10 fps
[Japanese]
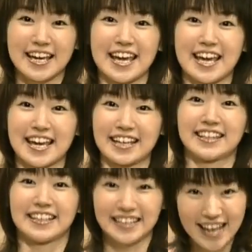えー、やっ
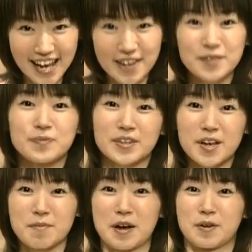てきて
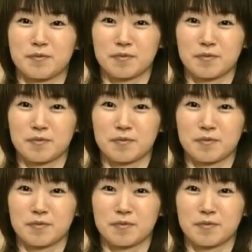でまあ